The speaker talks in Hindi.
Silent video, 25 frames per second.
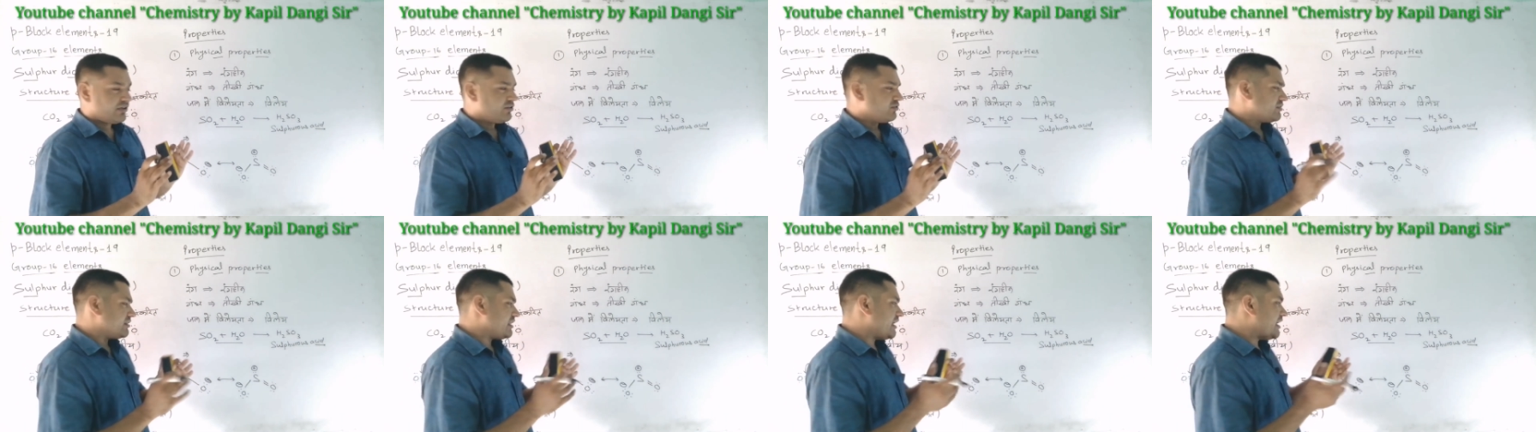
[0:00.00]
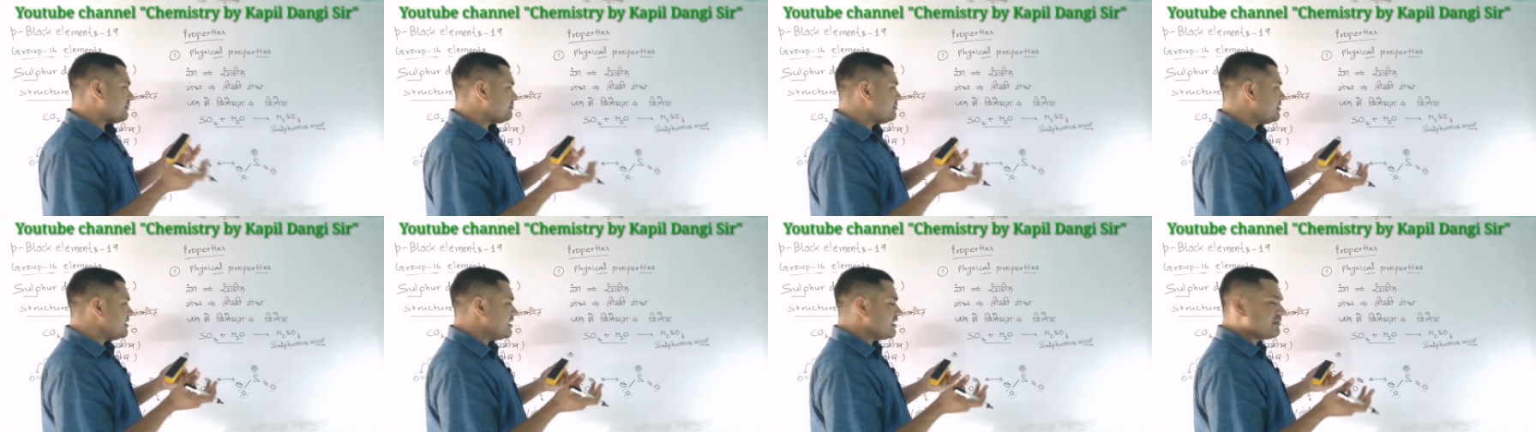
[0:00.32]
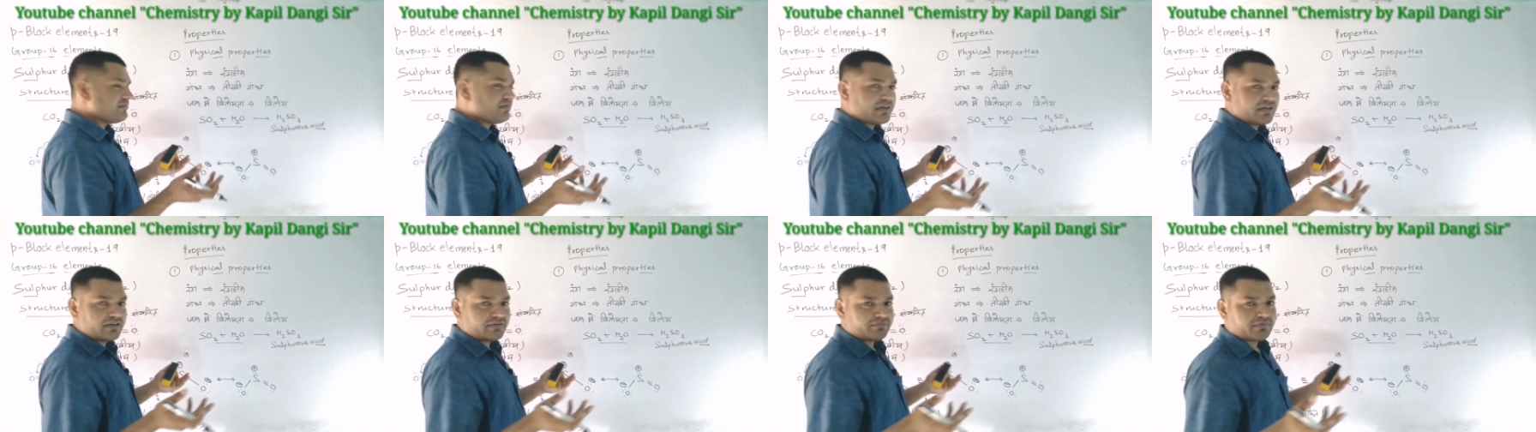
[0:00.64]
और दाब भी
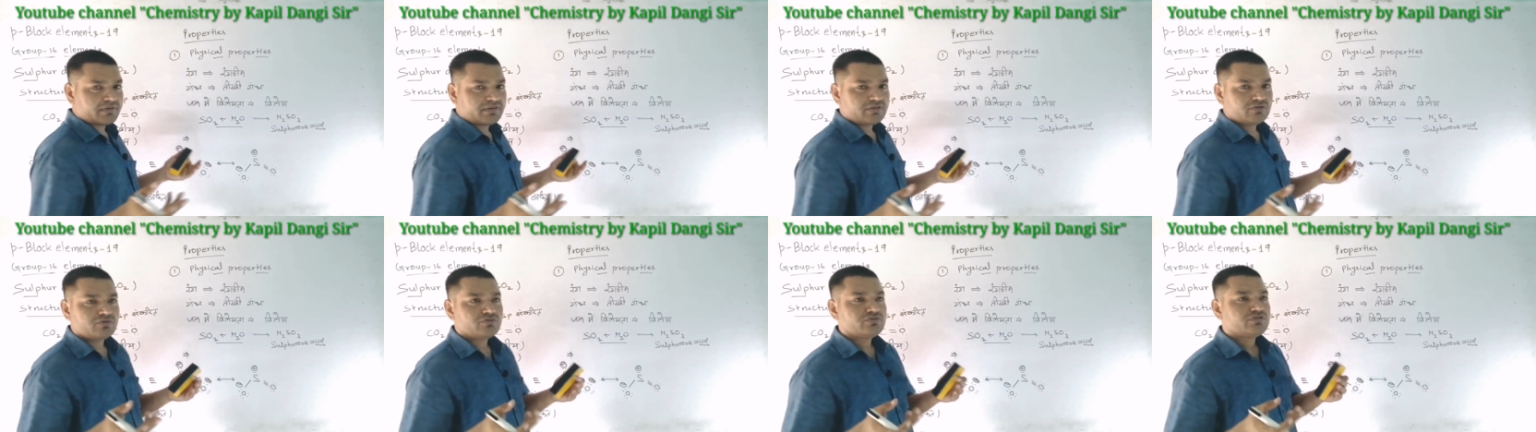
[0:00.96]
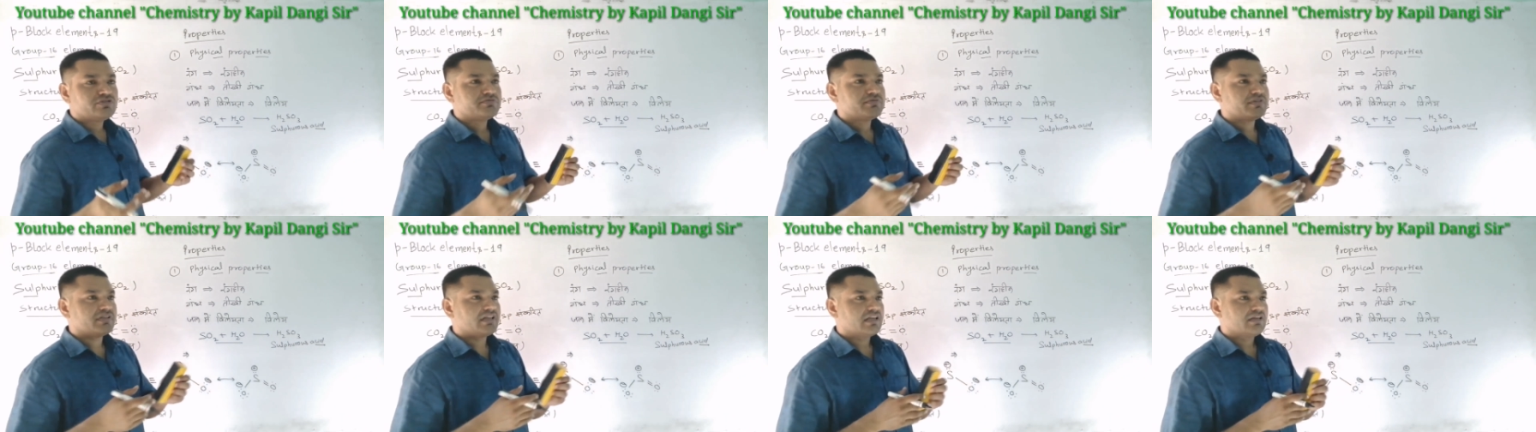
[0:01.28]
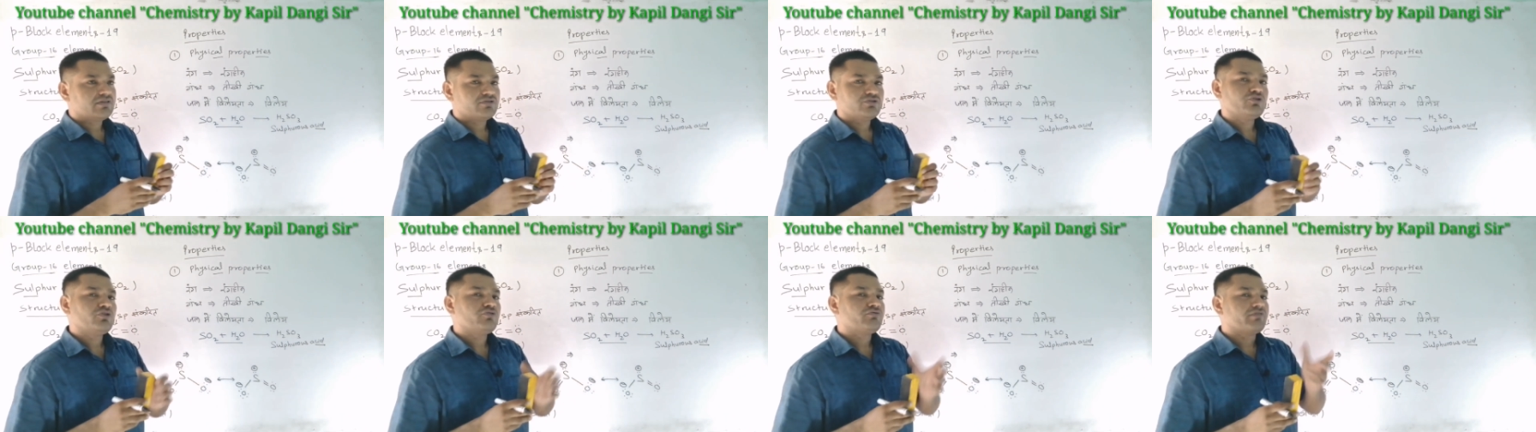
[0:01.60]
लगभग उच्च
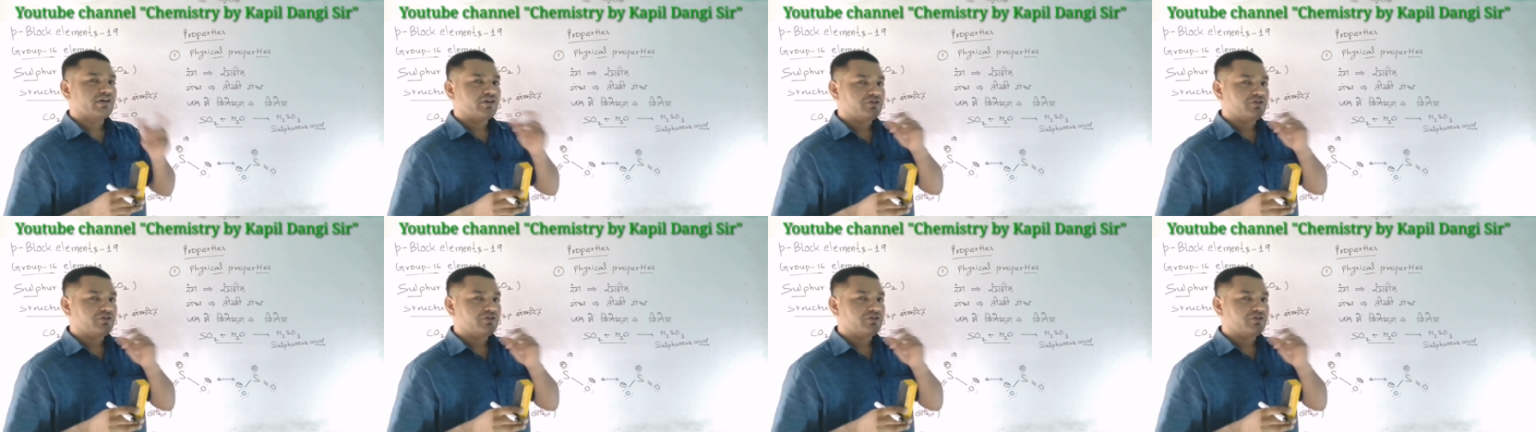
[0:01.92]
मतलब दो